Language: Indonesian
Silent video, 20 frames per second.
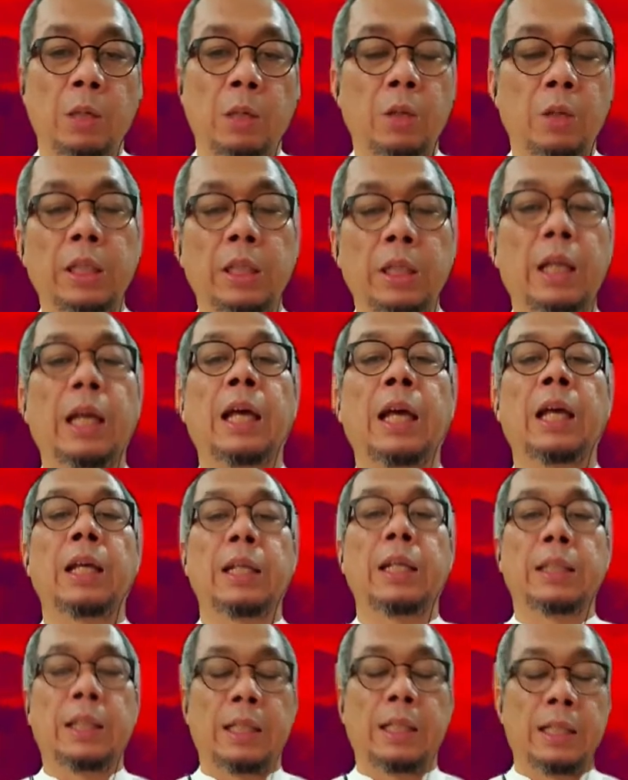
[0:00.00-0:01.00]
Jawa
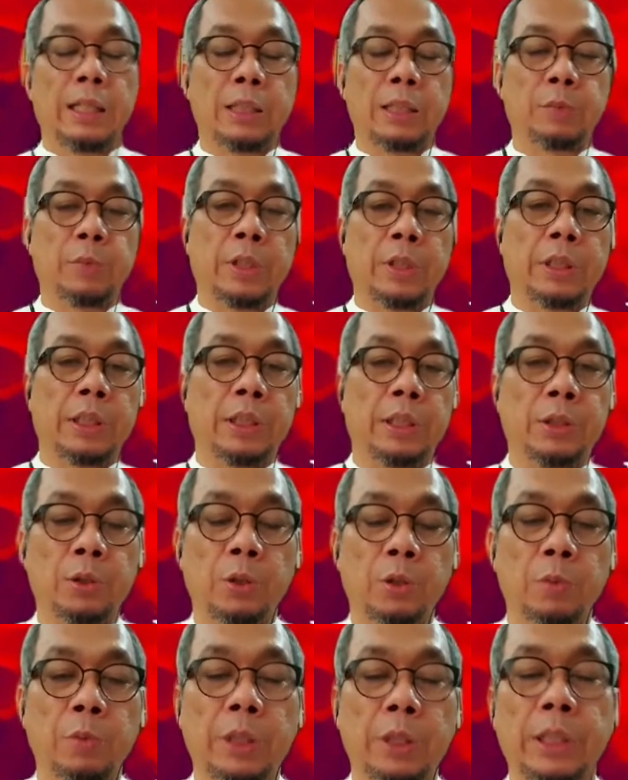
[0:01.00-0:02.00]
Tengah katakanlah seperti
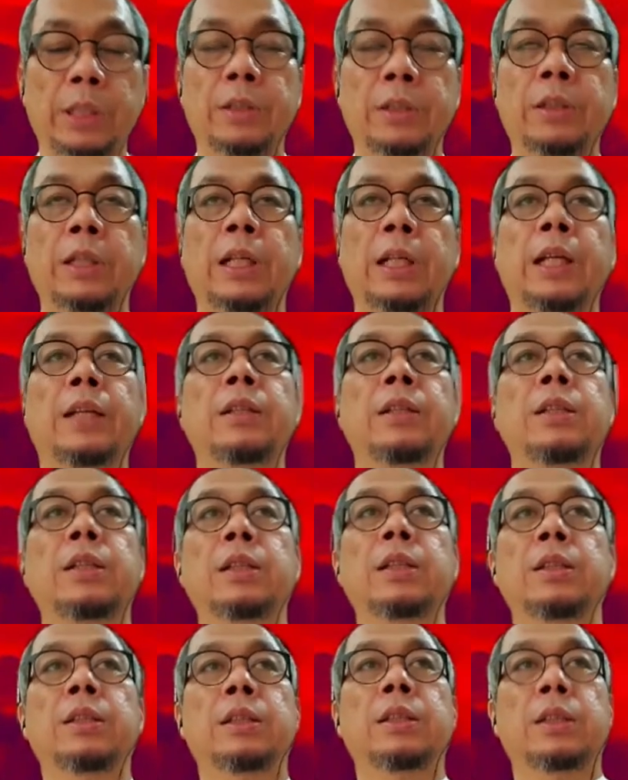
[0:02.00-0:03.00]
itu begitu kan
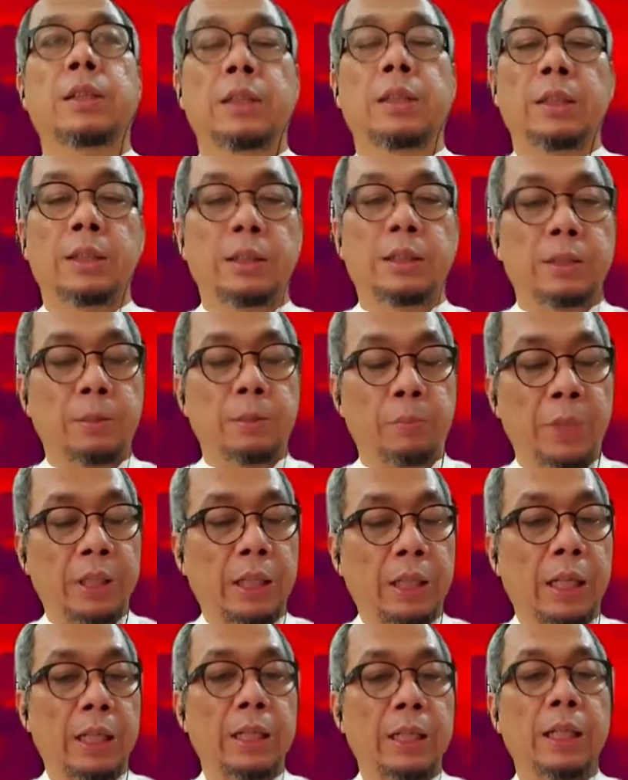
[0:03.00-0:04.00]

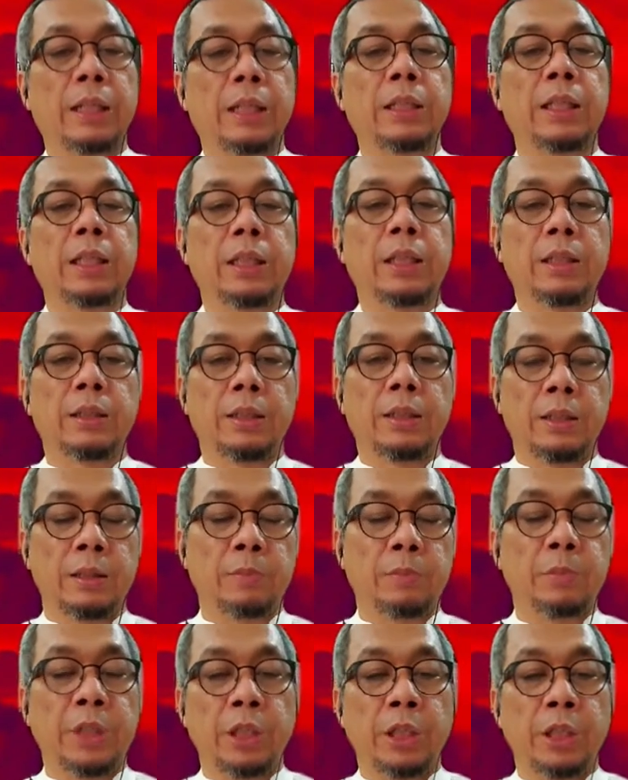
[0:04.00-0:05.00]
sementara nanti
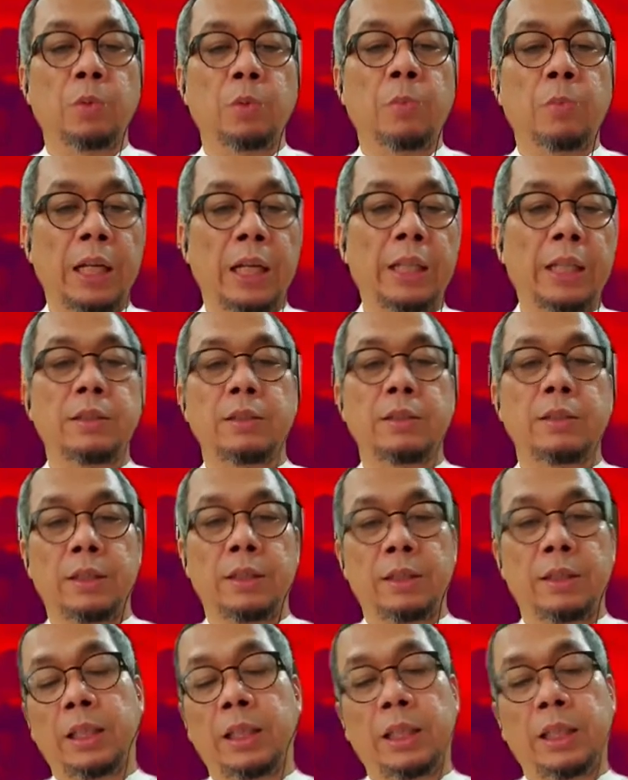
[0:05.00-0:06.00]
begitu balik
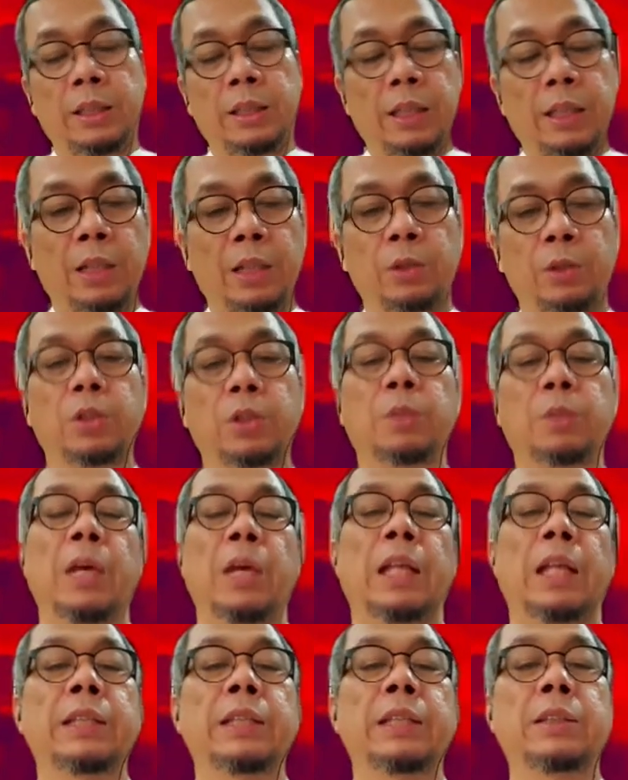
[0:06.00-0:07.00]
ya. diatur
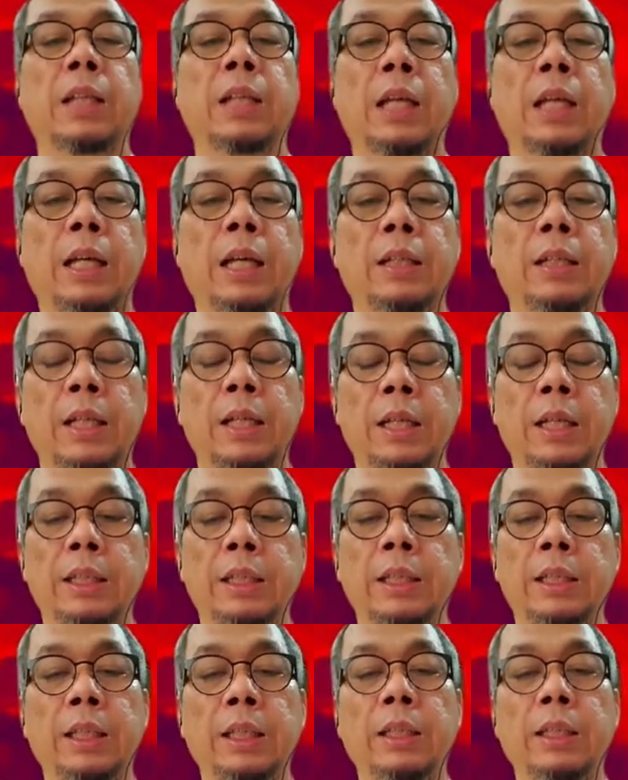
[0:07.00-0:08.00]
sebaliknya nah
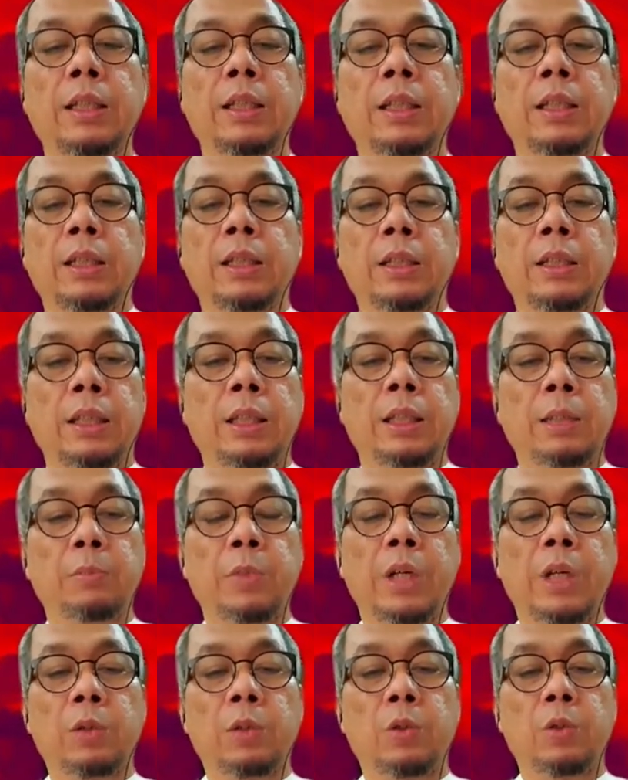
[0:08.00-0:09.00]
ini ini
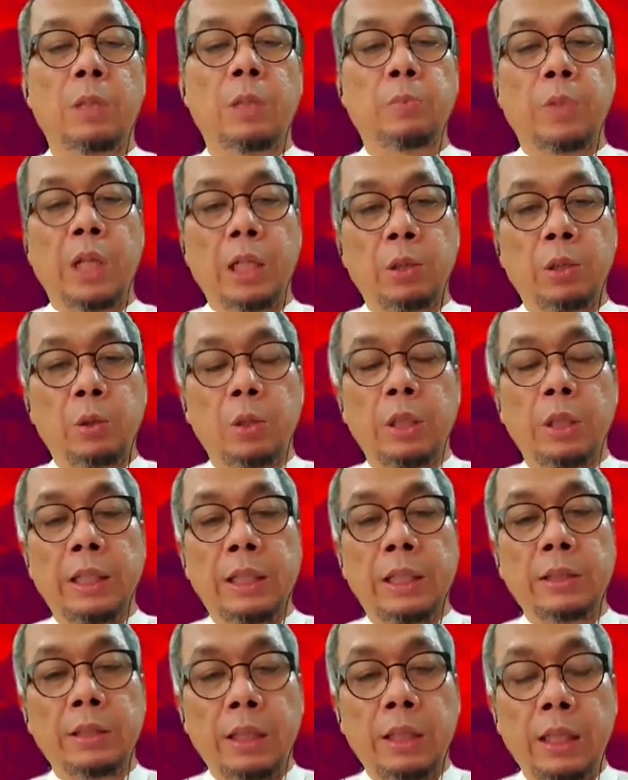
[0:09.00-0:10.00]

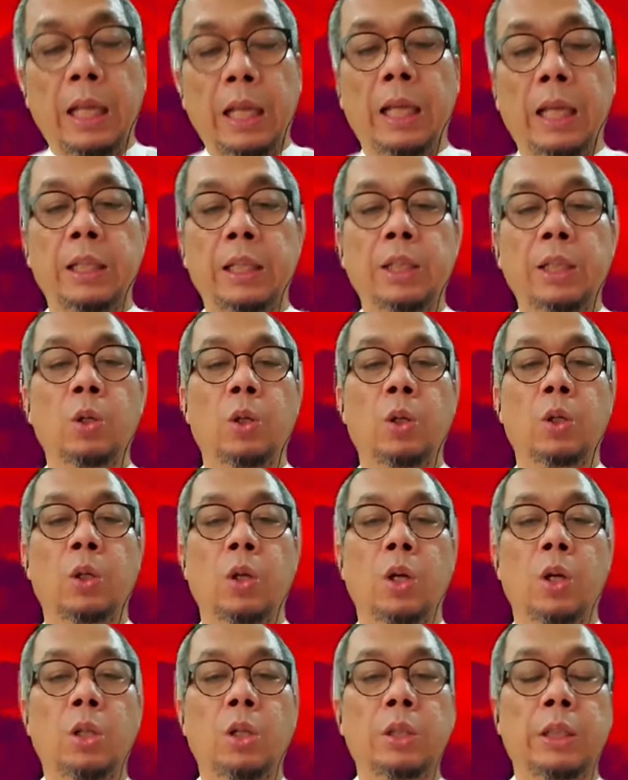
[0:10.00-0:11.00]
pengaturan-pengaturan yang sedang
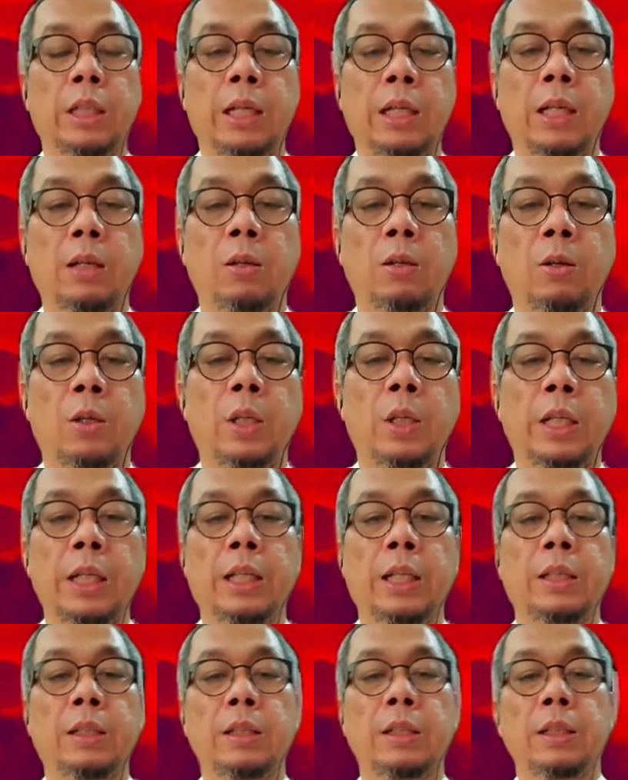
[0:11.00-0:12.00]
digodok ya
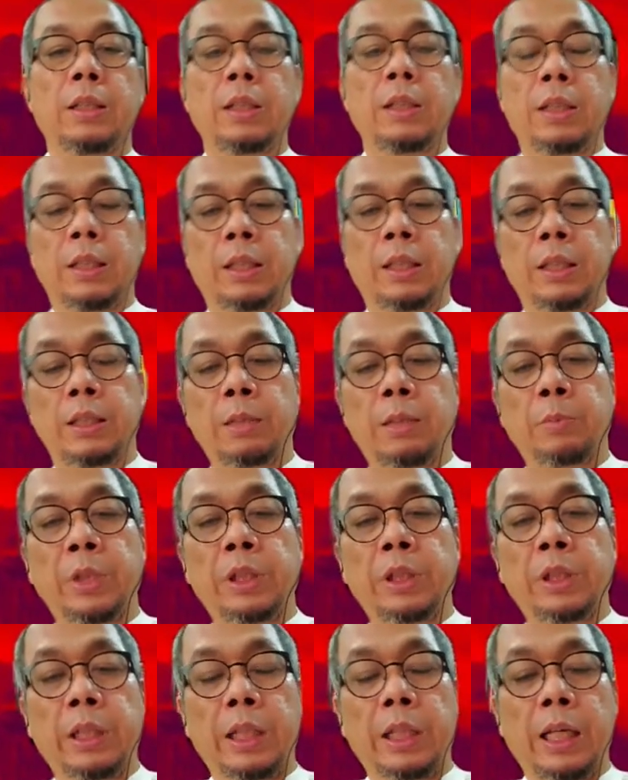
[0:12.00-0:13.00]
oleh uh,
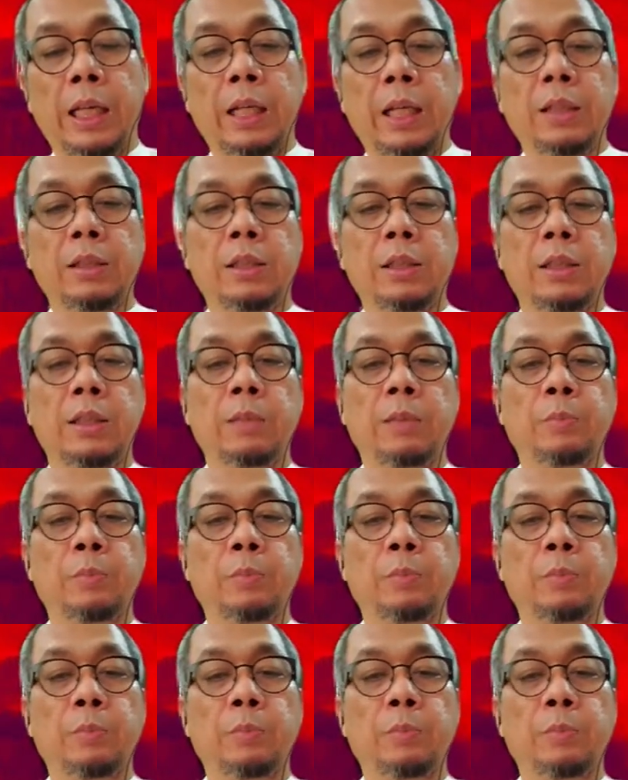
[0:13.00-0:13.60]
Kementerian uh,